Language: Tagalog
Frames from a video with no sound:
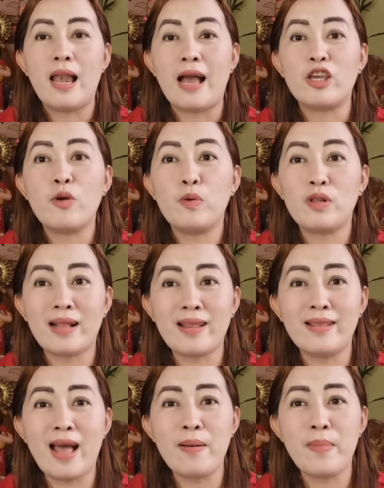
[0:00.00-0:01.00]
Lagi po
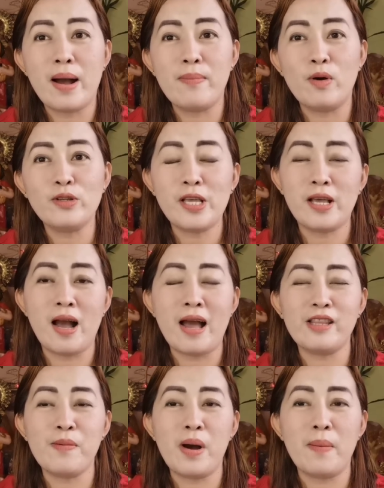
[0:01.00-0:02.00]
tatandaan mga bossing,
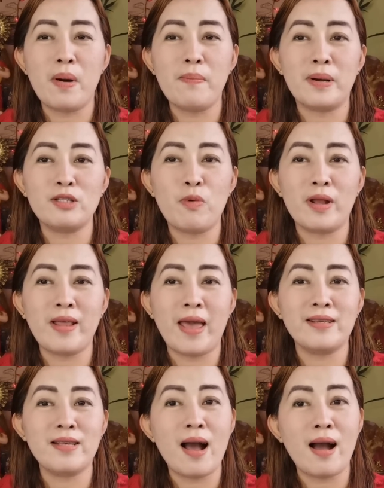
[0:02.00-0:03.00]
ang ating mga pampaswerte
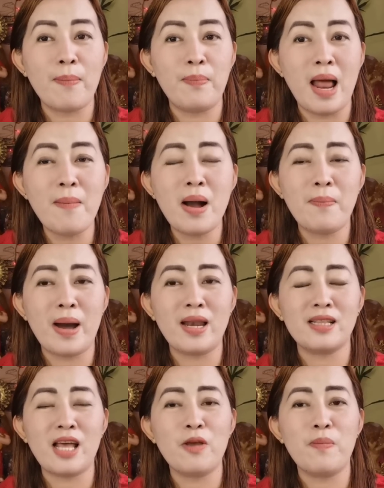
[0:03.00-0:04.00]
ay isang cup lamang
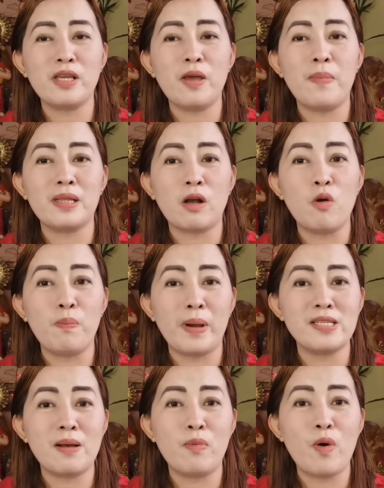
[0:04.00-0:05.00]
para tayo maging
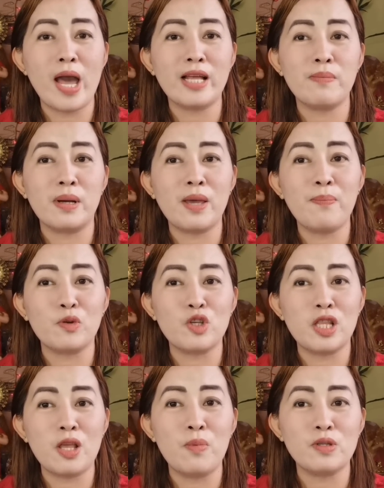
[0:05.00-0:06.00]
matagumpay sa buhay at maging
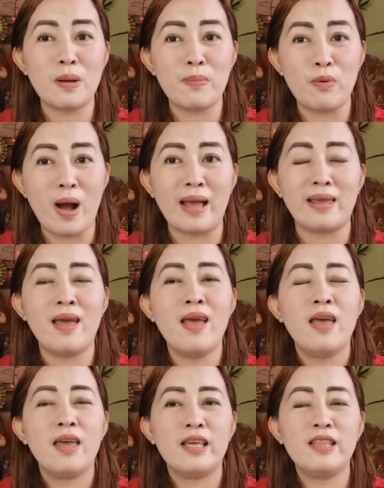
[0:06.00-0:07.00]
positibo sa buhay.
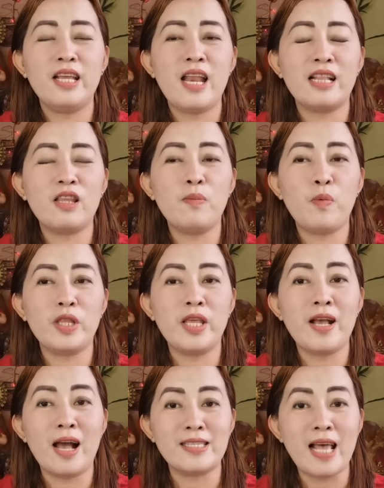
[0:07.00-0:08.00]
Hindi natin
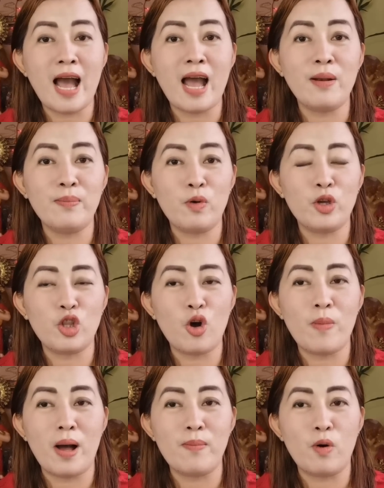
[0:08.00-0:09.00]
pwedeng asahan po ito
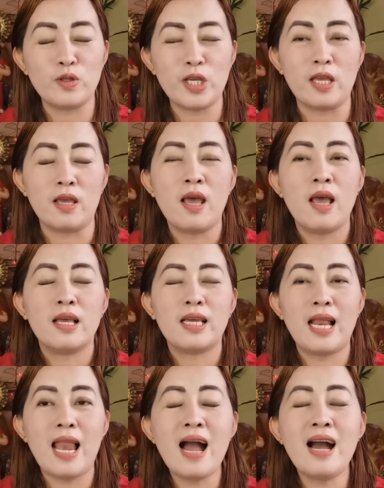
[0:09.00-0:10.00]
mga bossing.
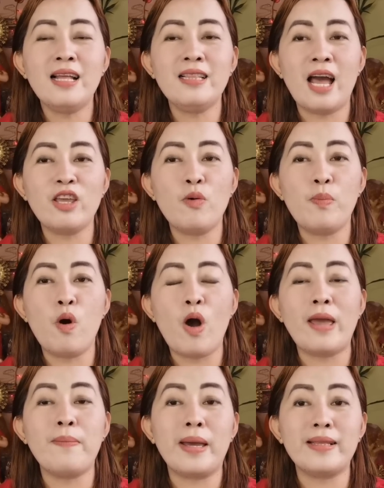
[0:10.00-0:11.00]
Kailangan tayo po
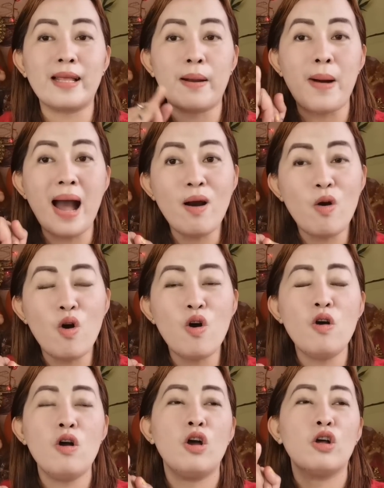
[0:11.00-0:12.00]
ay may
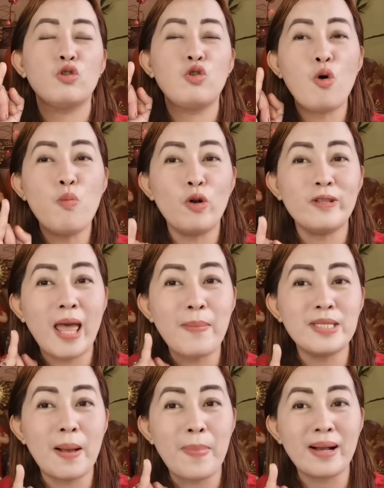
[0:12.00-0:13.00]
trabaho, double
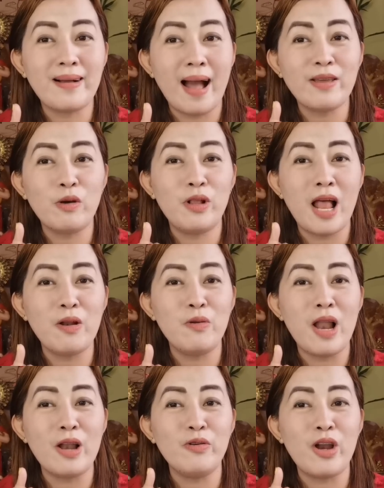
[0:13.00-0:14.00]
time sa pagkayod
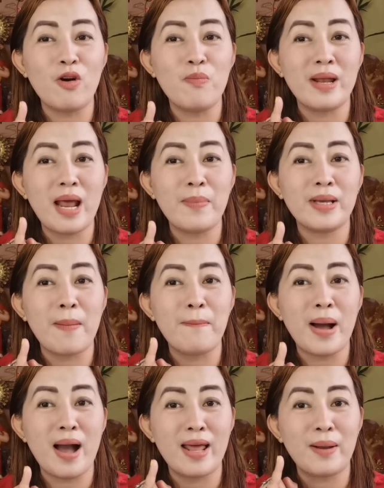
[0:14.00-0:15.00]
lalo-lalo na kung marami kang
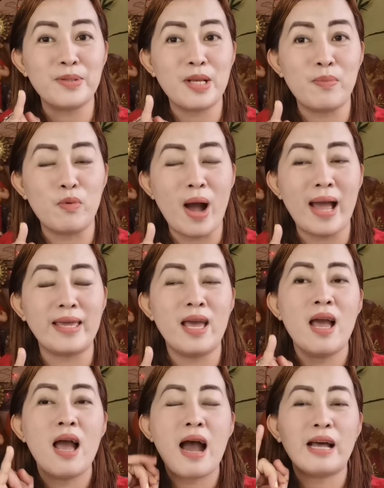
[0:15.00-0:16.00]
pangarap sa buhay.
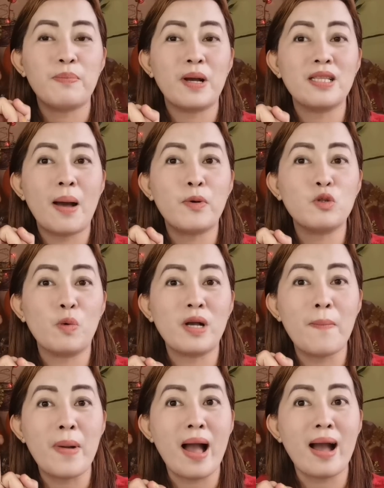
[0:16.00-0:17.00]
At pagtapos
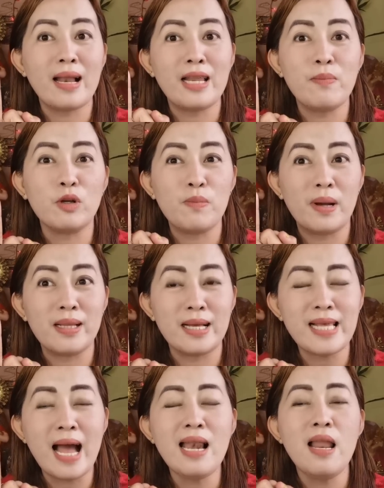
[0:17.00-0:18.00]
huwag kang makakalimot
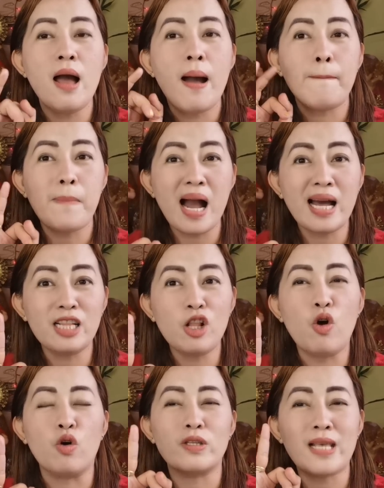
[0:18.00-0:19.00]
magdasal.
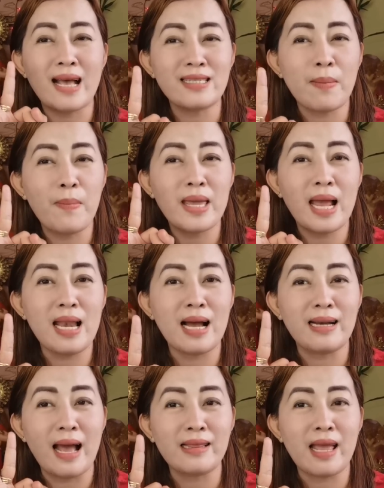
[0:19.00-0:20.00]
Pangatlo, sasabayan
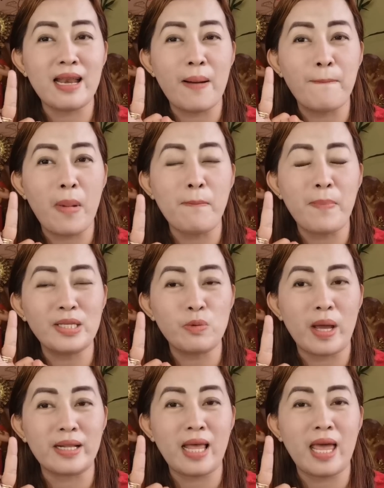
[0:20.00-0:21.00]
lang natin ang
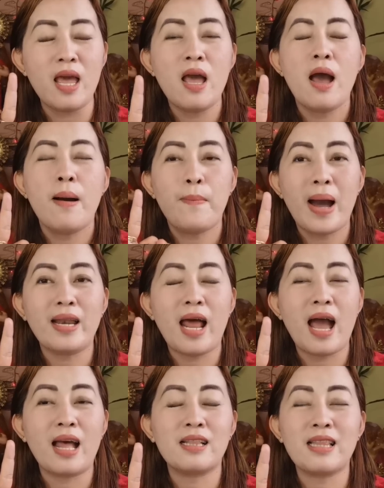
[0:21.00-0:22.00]
pampaswerte
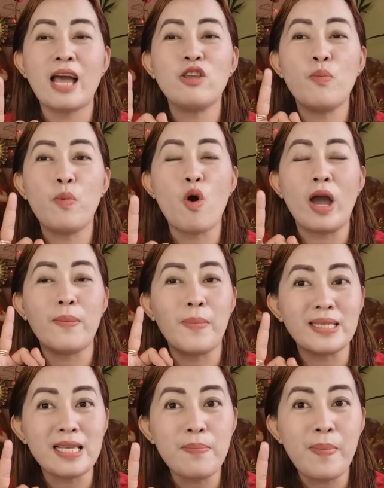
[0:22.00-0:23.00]
para tayo po ay
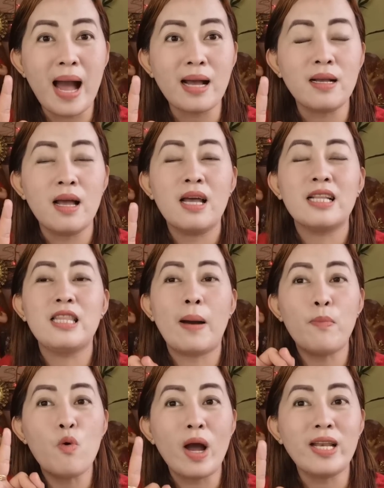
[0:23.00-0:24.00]
masipag,
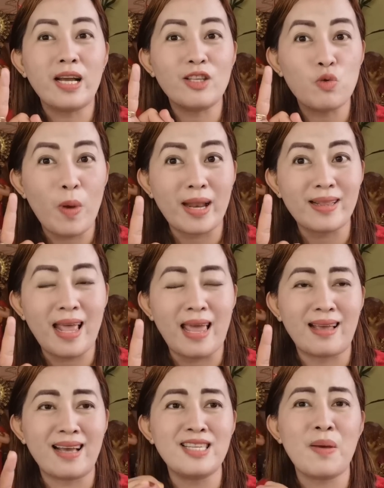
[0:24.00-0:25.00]
dapuan ng
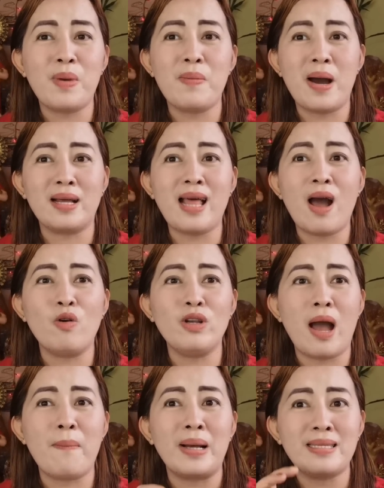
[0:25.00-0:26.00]
swerte. Kasi may mga tao
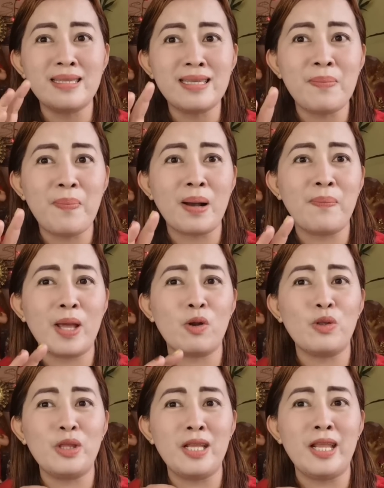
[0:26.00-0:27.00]
na masisipag
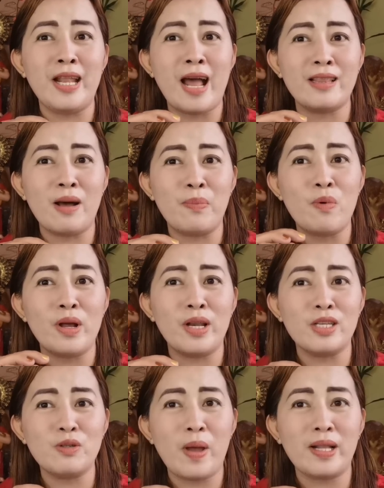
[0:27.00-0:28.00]
pero hindi
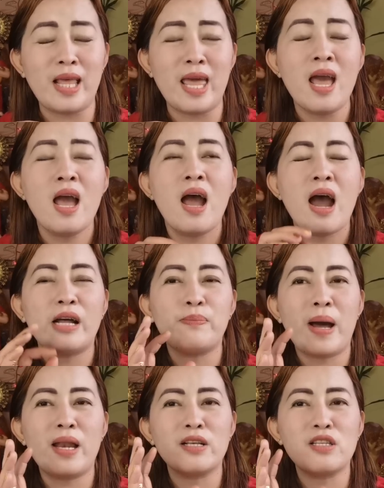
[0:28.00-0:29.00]
dinadapuan ng swerte
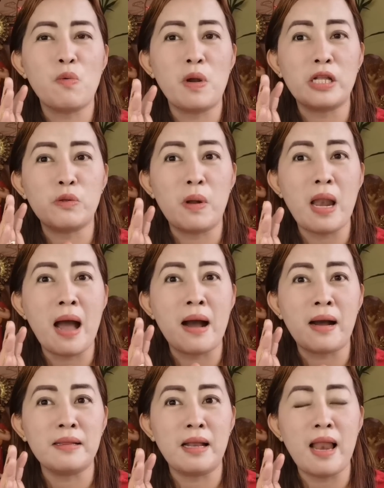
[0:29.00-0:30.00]
at parang sa walat
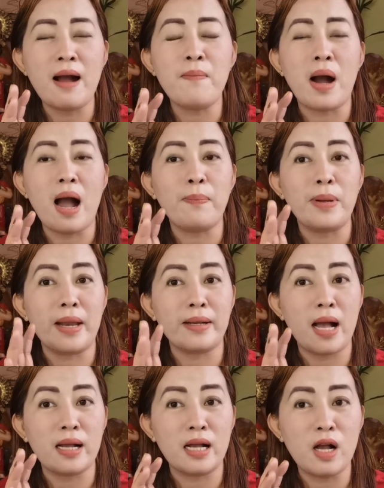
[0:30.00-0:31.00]
wala ang kanilang mga
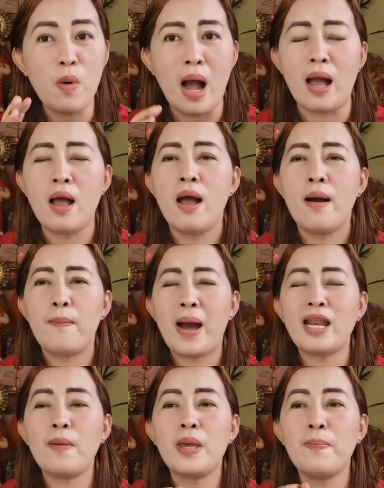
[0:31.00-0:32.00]
pinaggagawa.
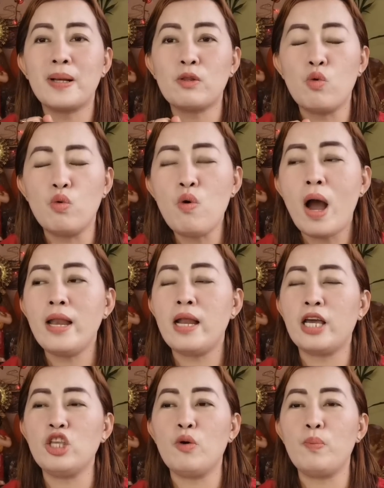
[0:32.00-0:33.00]
Para may
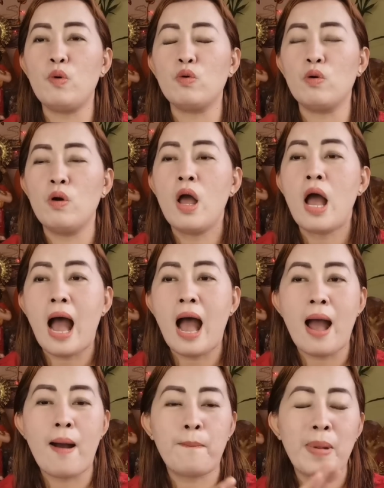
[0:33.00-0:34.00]
patunguhan ng inyong pong
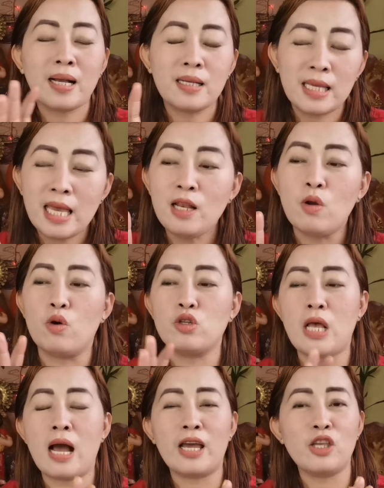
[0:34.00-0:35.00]
uh,
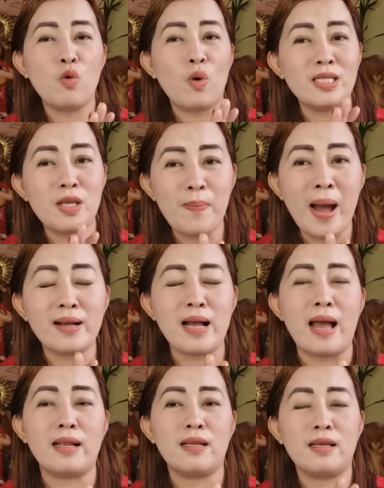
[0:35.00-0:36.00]
pagkilos, ang inyong
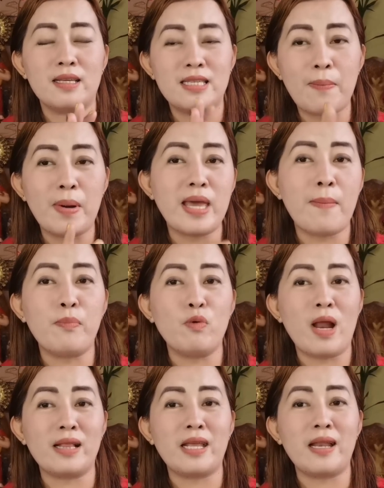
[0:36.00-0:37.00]
kasipagan, sabayan
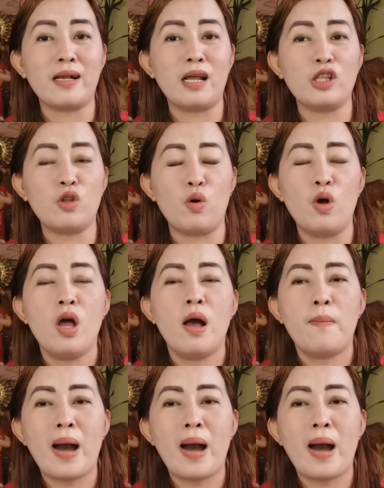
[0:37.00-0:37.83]
po natin ng ganito.